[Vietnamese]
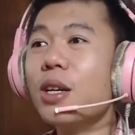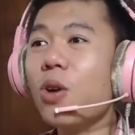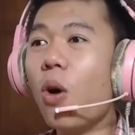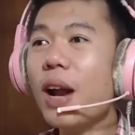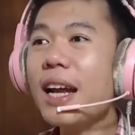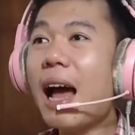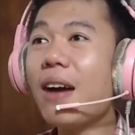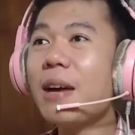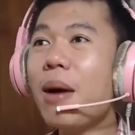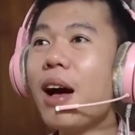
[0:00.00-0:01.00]
Cố lên nào
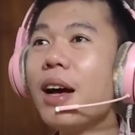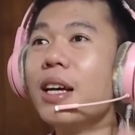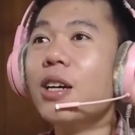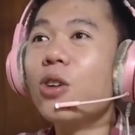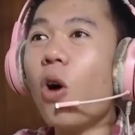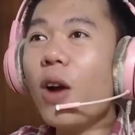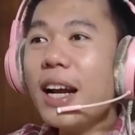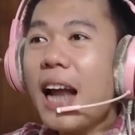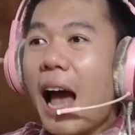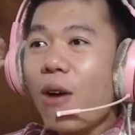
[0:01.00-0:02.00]
anh em ơi, cố
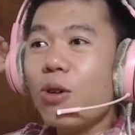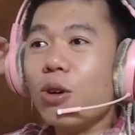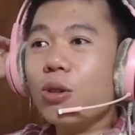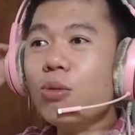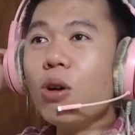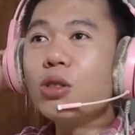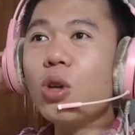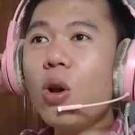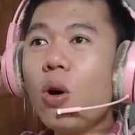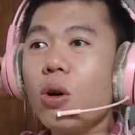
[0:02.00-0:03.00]
lên nào. Đúng rồi,
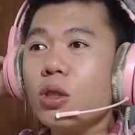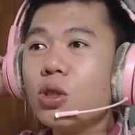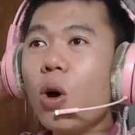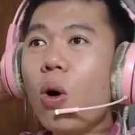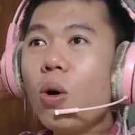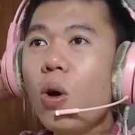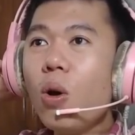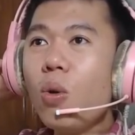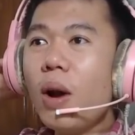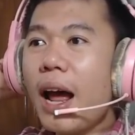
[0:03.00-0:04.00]
solo
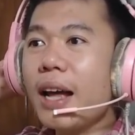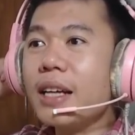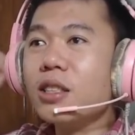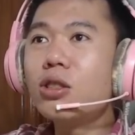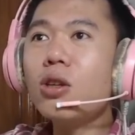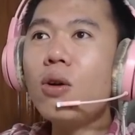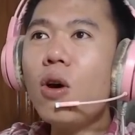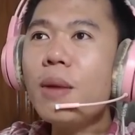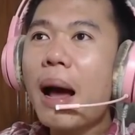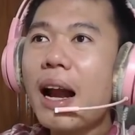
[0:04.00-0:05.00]
luôn đây.
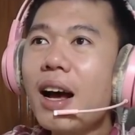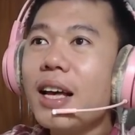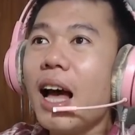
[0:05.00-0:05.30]
Solo đi bạn ơi.